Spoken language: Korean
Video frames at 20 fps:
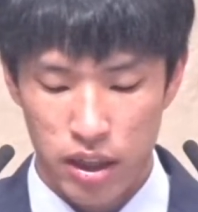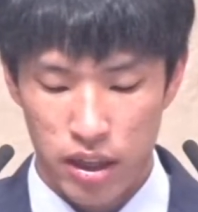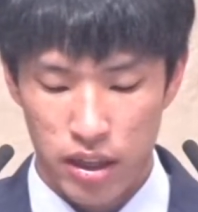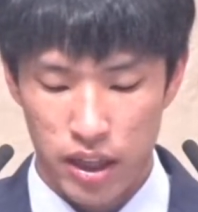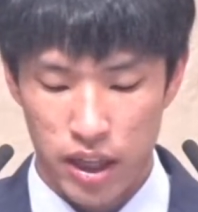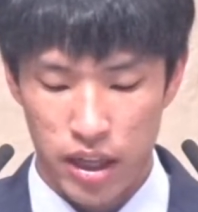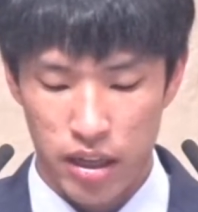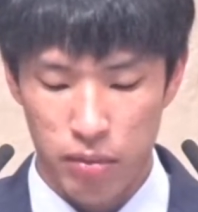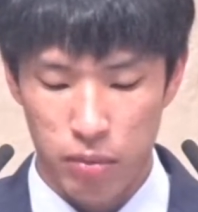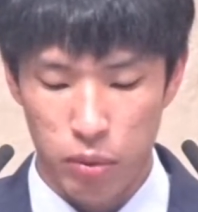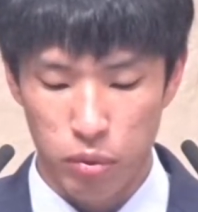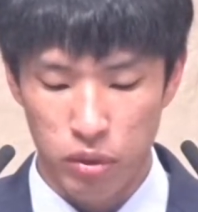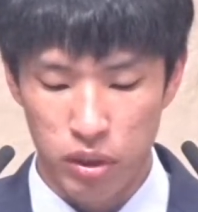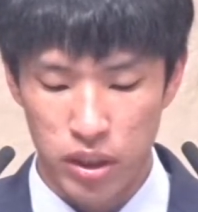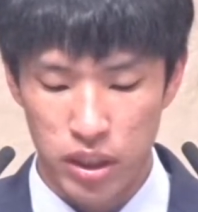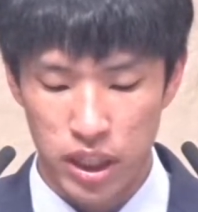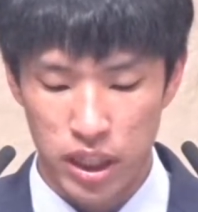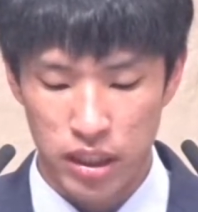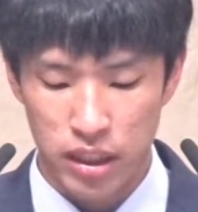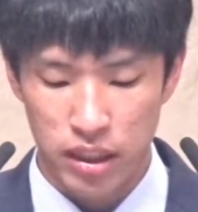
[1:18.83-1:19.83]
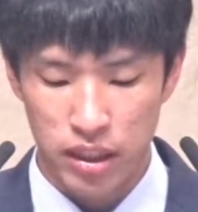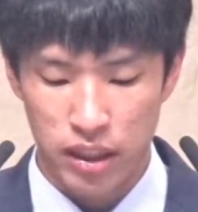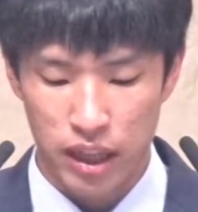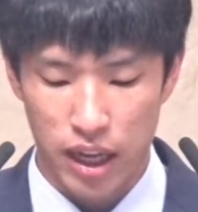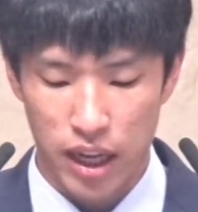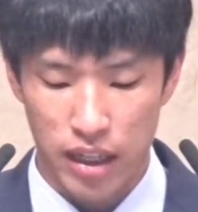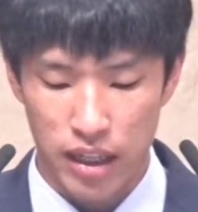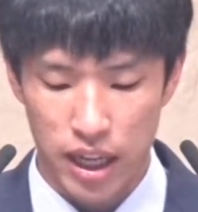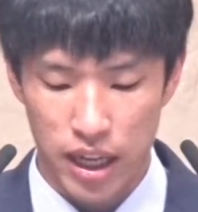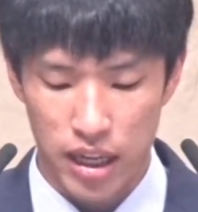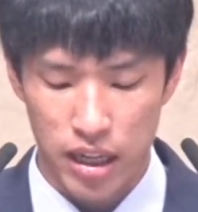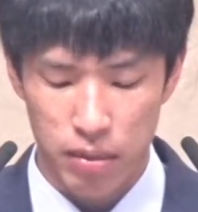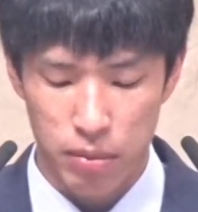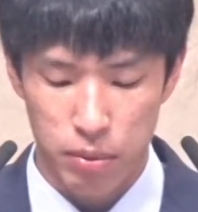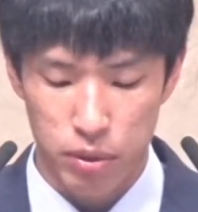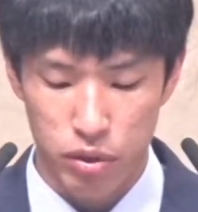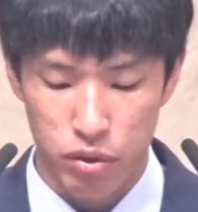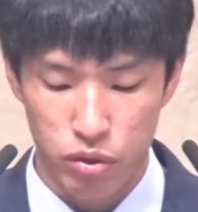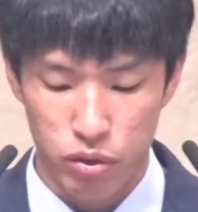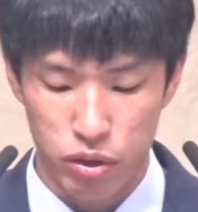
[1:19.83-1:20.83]
나를 보는 자는 다 나를
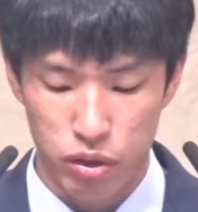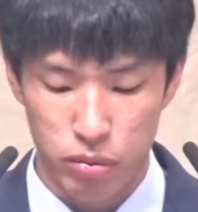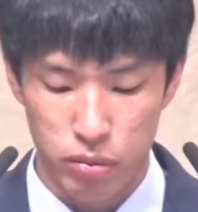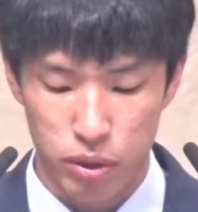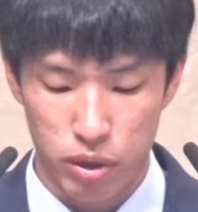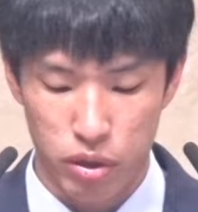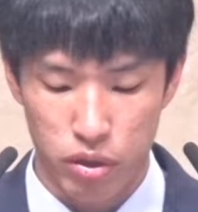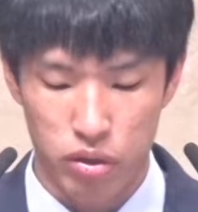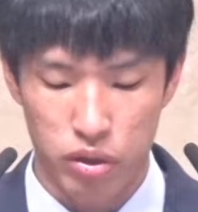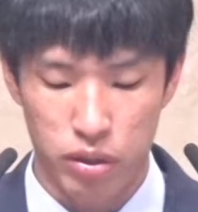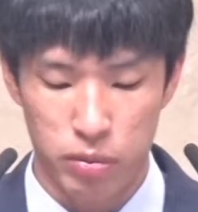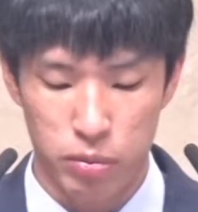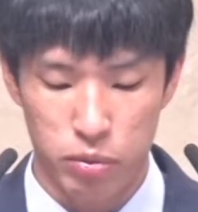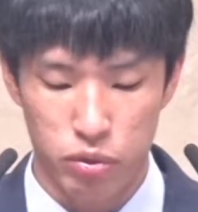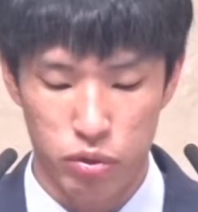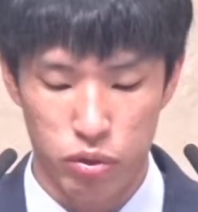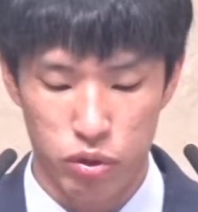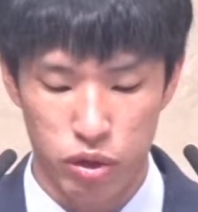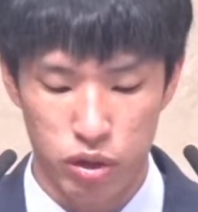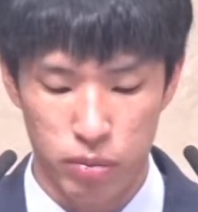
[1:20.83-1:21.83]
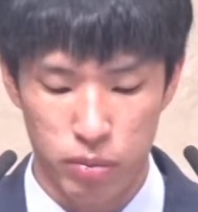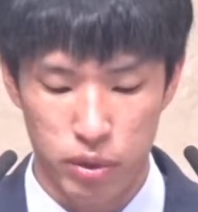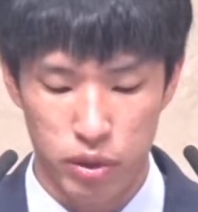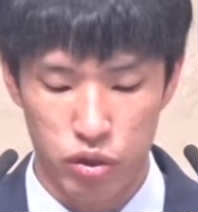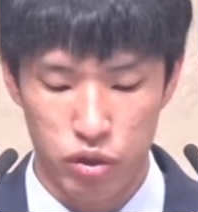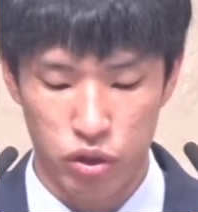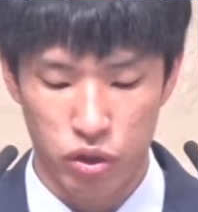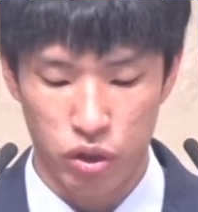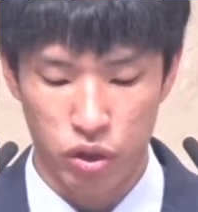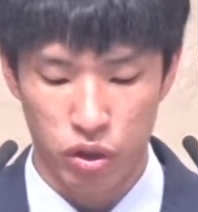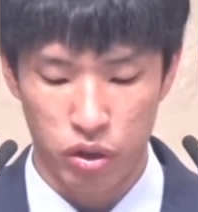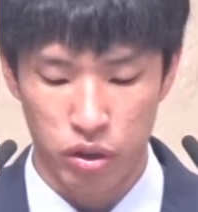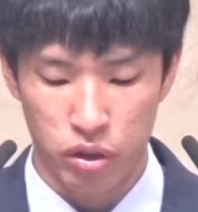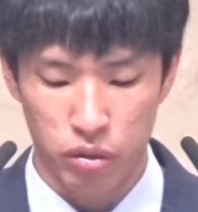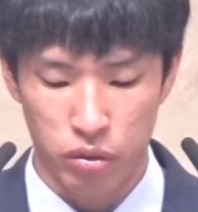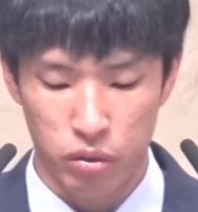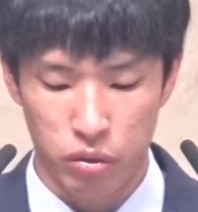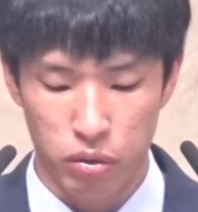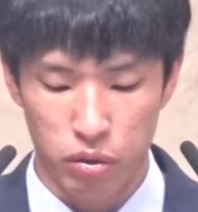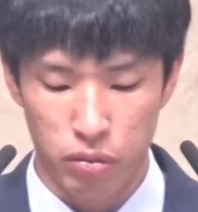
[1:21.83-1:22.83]
비웃으며 입술을
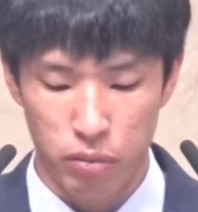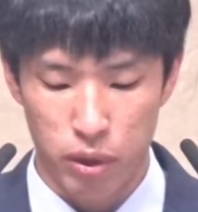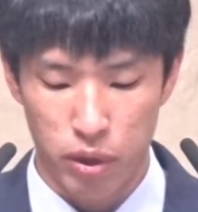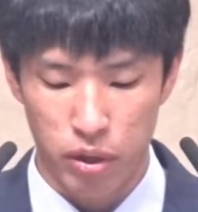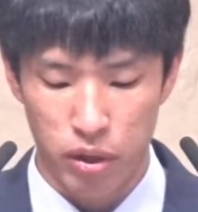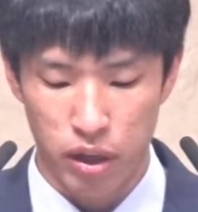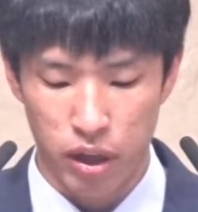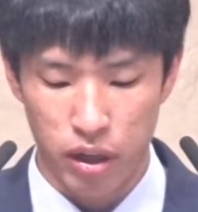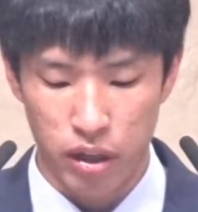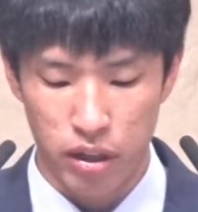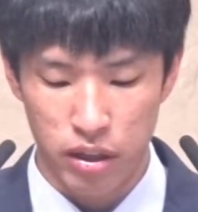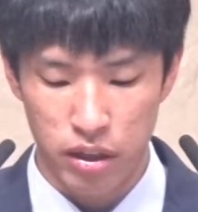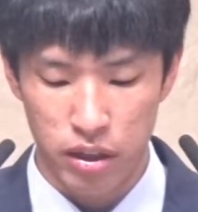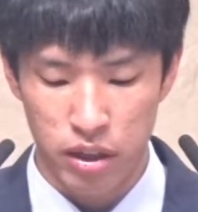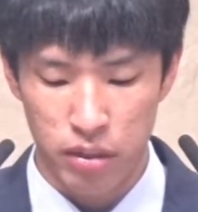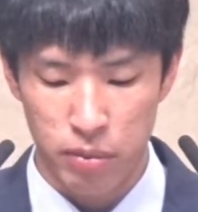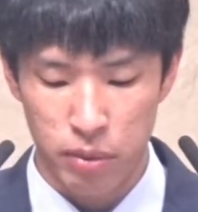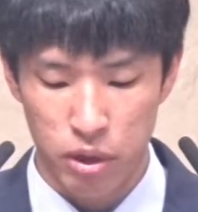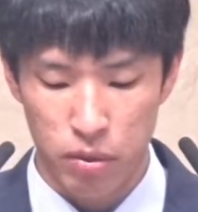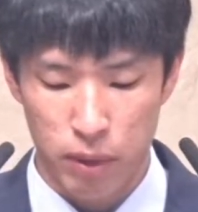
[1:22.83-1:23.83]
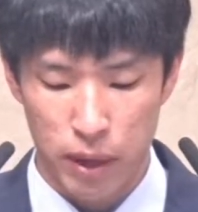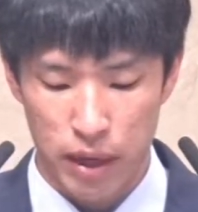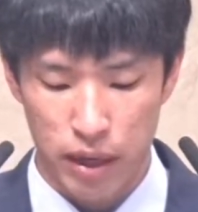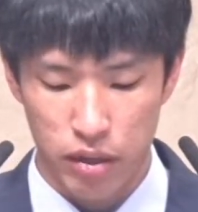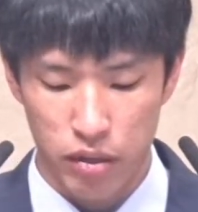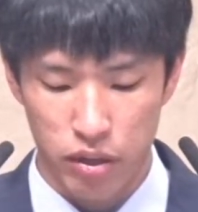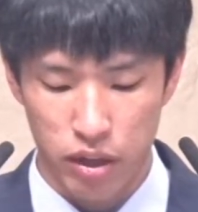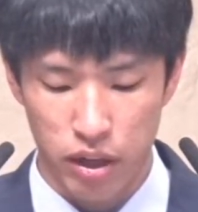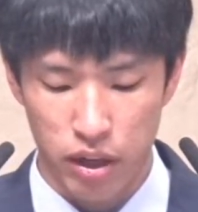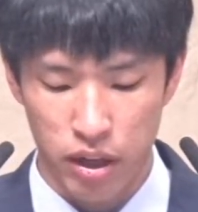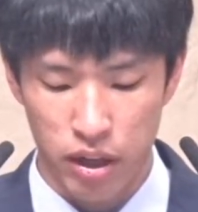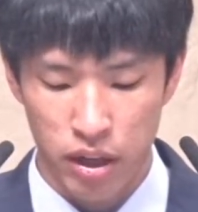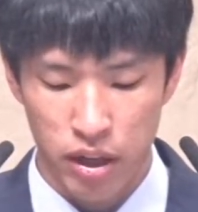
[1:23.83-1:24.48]
삐죽거리고 머리를 흔들며 말하되